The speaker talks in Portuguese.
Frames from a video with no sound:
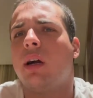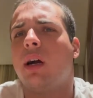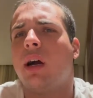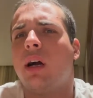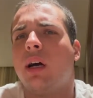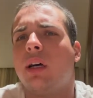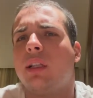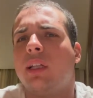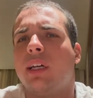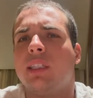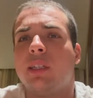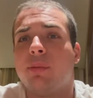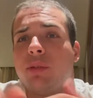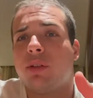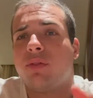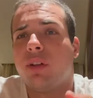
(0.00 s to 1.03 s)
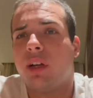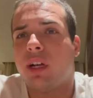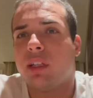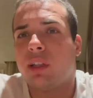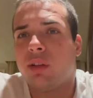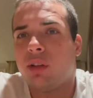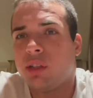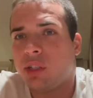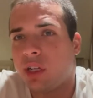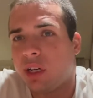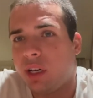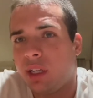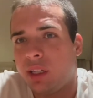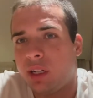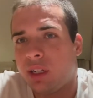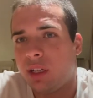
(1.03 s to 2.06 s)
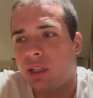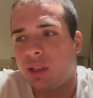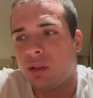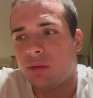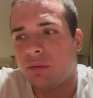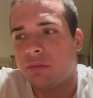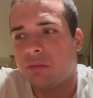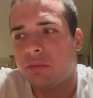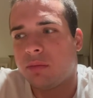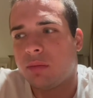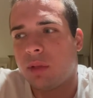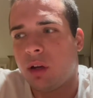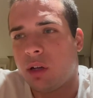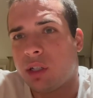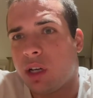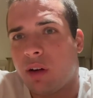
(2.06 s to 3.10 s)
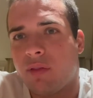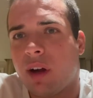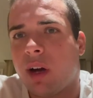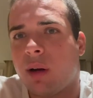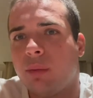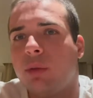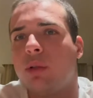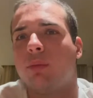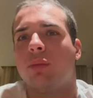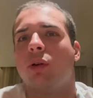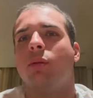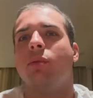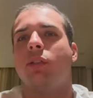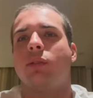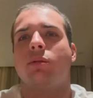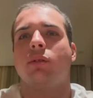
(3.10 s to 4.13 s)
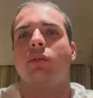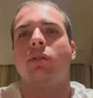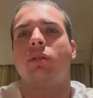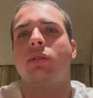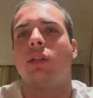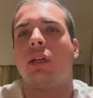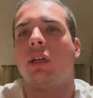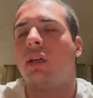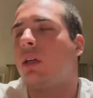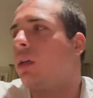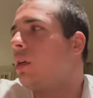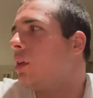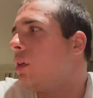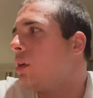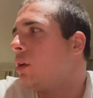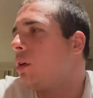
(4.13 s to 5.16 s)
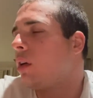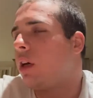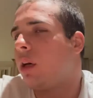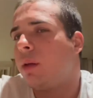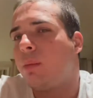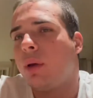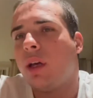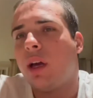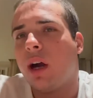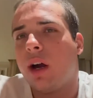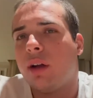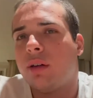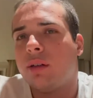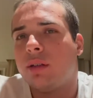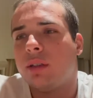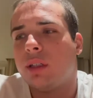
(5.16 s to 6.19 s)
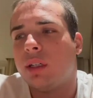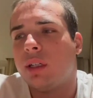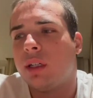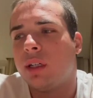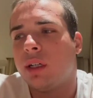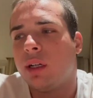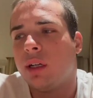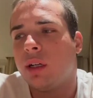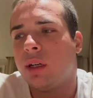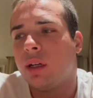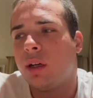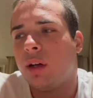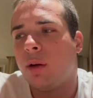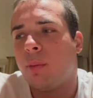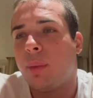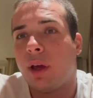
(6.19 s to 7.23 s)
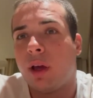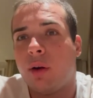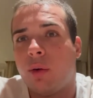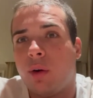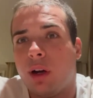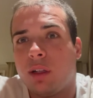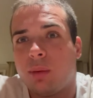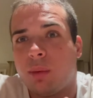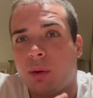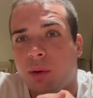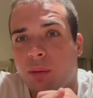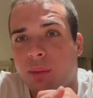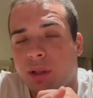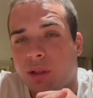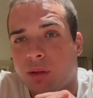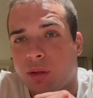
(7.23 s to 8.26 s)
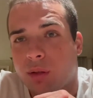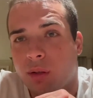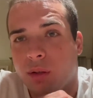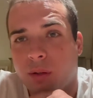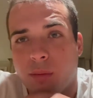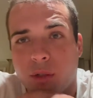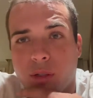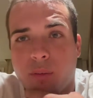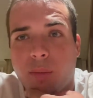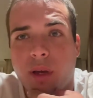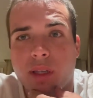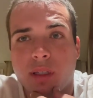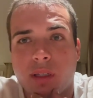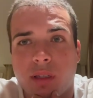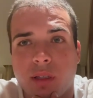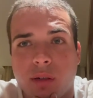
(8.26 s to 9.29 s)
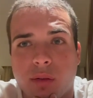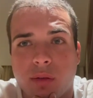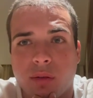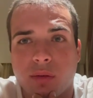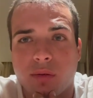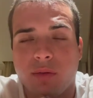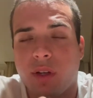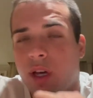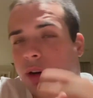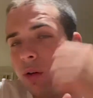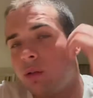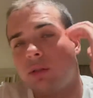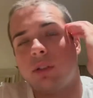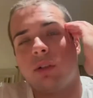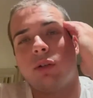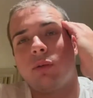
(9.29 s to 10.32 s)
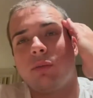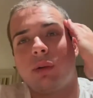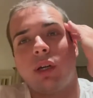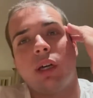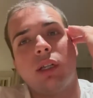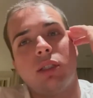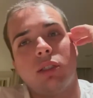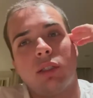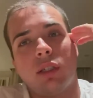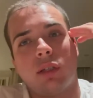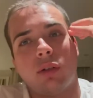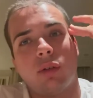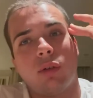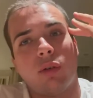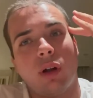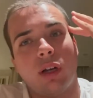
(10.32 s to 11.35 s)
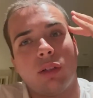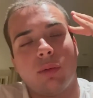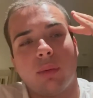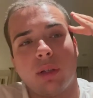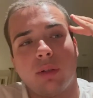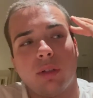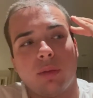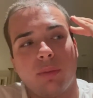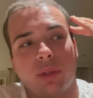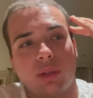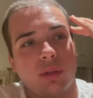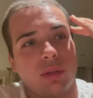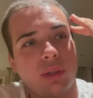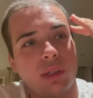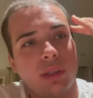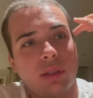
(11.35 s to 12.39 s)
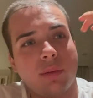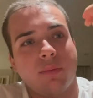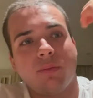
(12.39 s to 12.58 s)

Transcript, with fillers: Ah, na recepção fala que até Dodge Ram entra, né? Então eu achei a vaga muito boa mesmo, gostei, porque é bem raro. Ah, eu peguei um quarto para uma pessoa, meus pais estão vieram de acompanhante, né? Então um quarto para duas pessoas.